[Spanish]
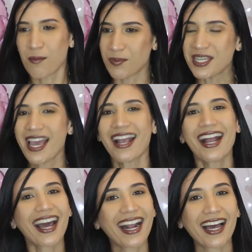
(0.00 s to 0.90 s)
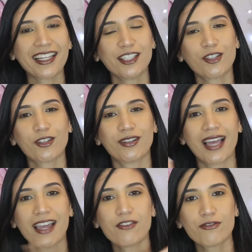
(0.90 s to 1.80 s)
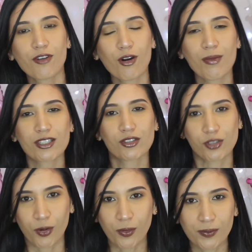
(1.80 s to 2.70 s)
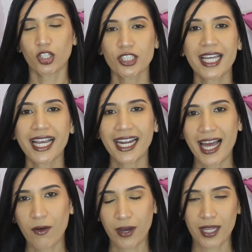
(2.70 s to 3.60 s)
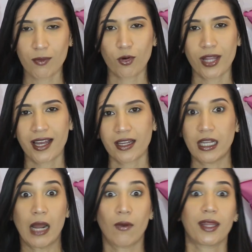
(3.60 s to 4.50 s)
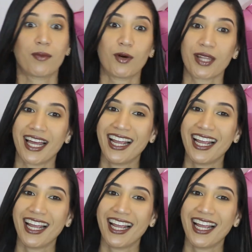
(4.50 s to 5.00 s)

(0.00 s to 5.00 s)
bien cargadito de información. Yo sé que el agua de moda, el agua de moda,